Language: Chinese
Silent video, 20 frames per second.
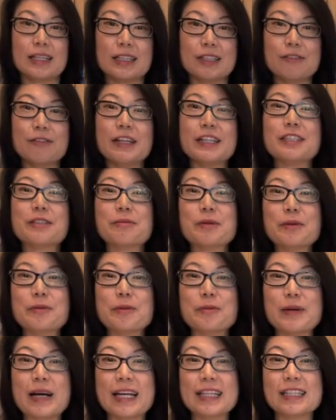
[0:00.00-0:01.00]
你为什么不
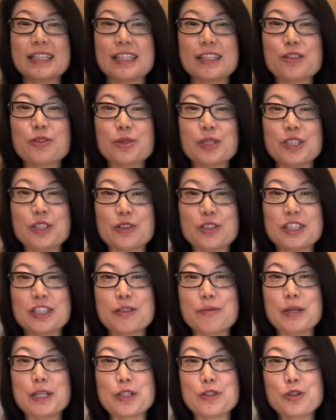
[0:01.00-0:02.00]
把你的做酒视频